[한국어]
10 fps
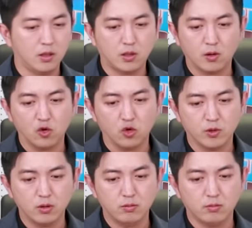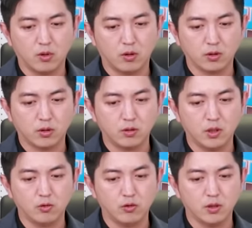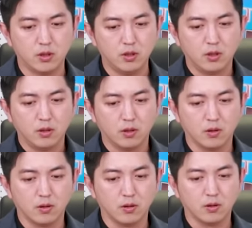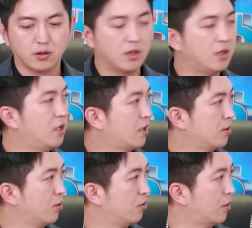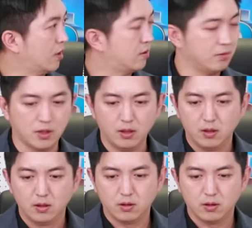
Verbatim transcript: 이더리움은 뭐 어떤 이유인지 어, 승인이 1차적으로 됐습니다.